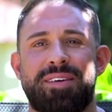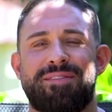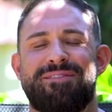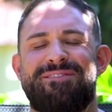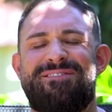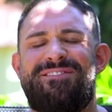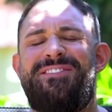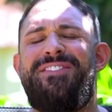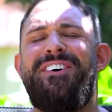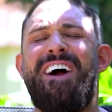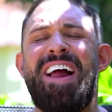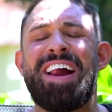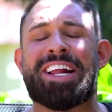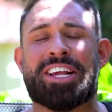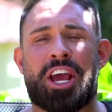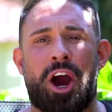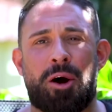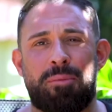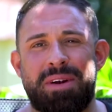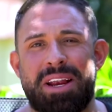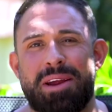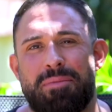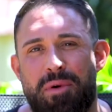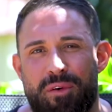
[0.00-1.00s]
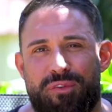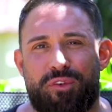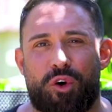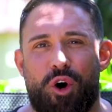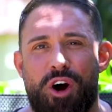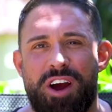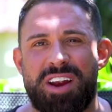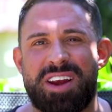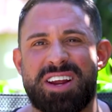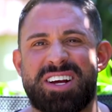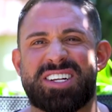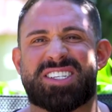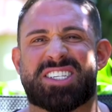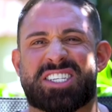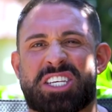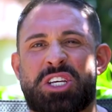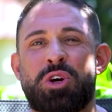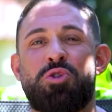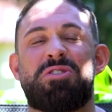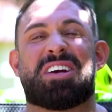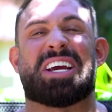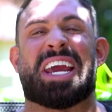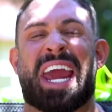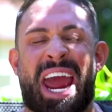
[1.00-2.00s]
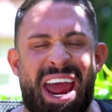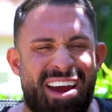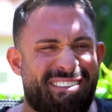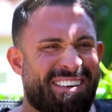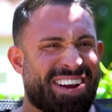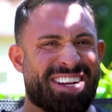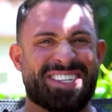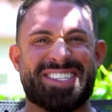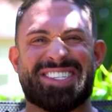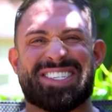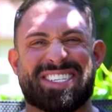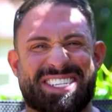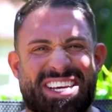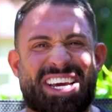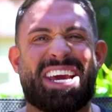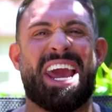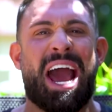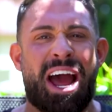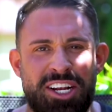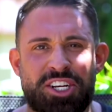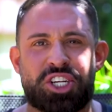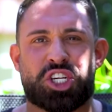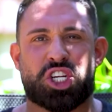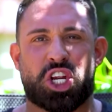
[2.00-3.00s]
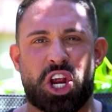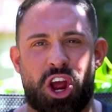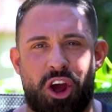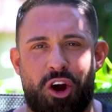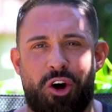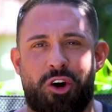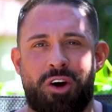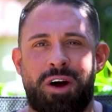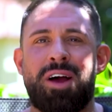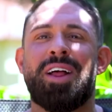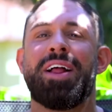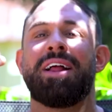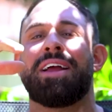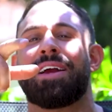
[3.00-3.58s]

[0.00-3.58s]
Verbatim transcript: willkommen, liebe Freunde, zu Kevins Gun Show.